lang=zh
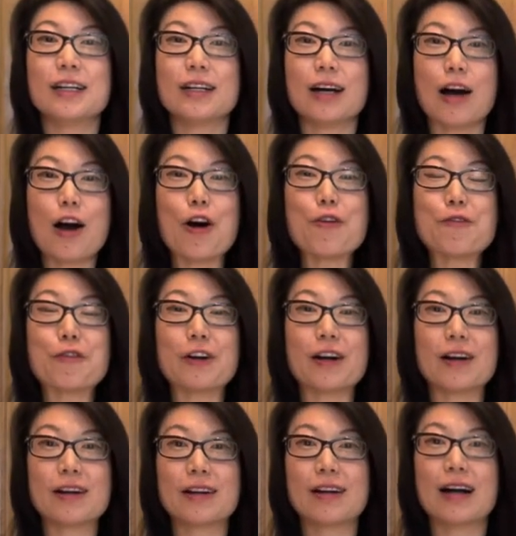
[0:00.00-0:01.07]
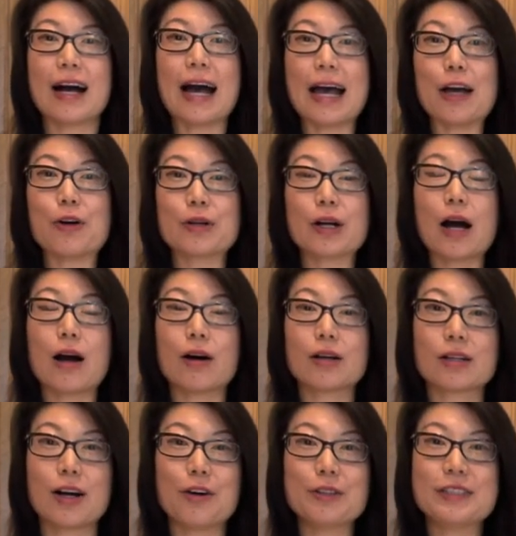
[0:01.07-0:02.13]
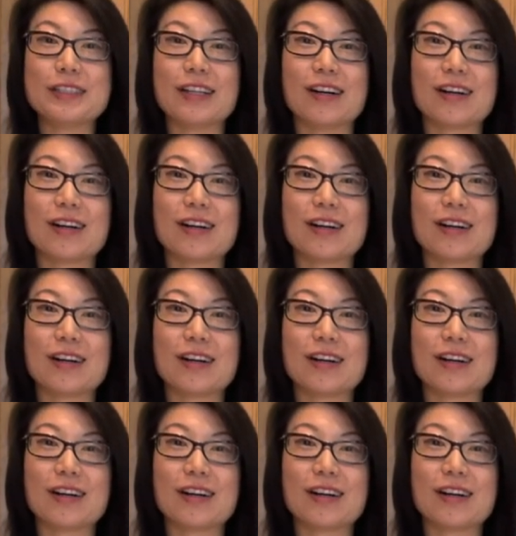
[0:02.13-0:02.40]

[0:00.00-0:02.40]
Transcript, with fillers: offer 还要高高兴。